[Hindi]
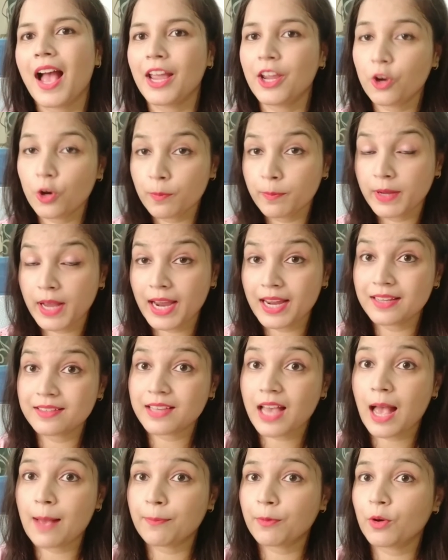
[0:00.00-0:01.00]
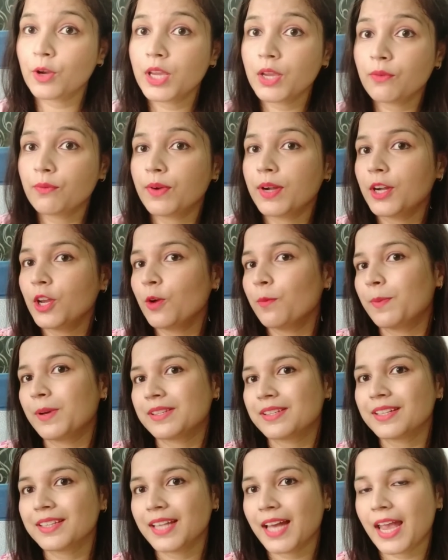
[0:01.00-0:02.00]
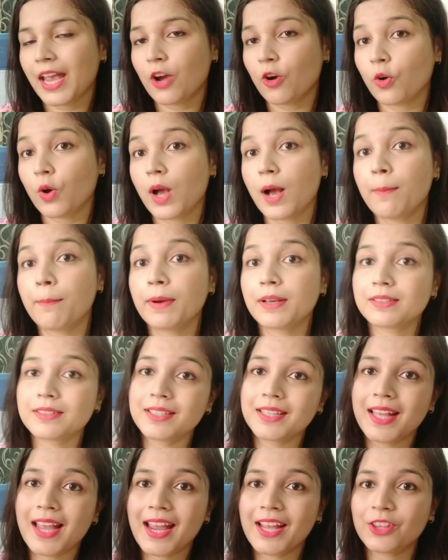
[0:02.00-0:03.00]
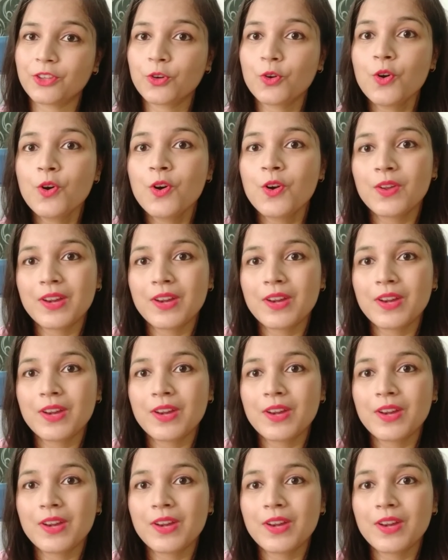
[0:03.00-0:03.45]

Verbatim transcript: आई होप गाइज आपको ये वीडियो पसंद आया होगा पसंद आए तो